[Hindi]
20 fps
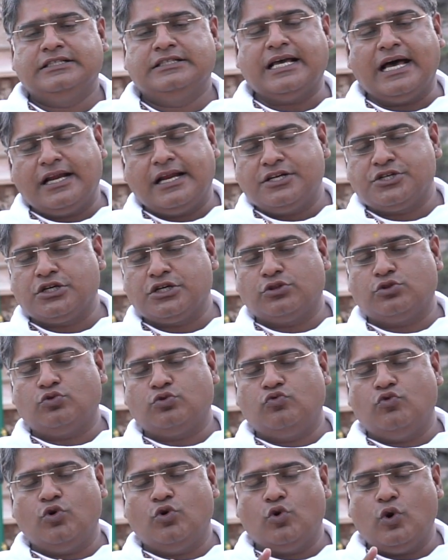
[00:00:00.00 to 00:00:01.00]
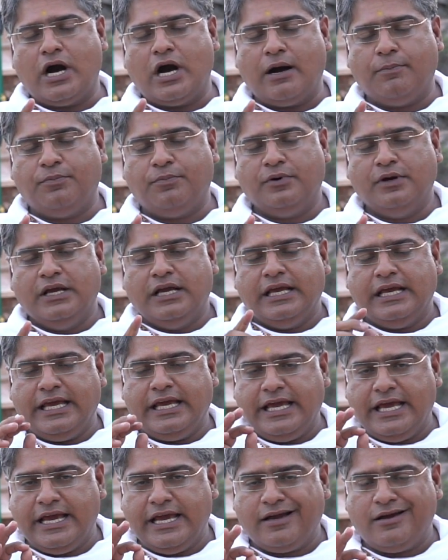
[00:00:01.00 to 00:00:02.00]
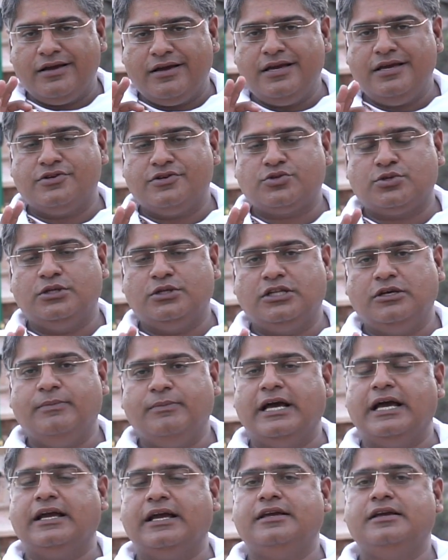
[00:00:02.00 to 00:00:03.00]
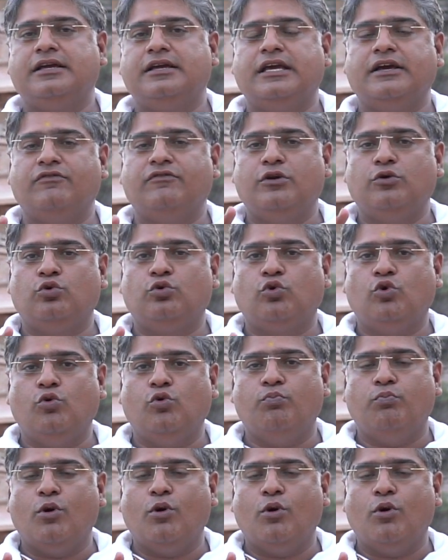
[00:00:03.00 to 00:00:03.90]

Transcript: सारे शत्रुओं को आप एक ही स्थिति में है कि केवल उनको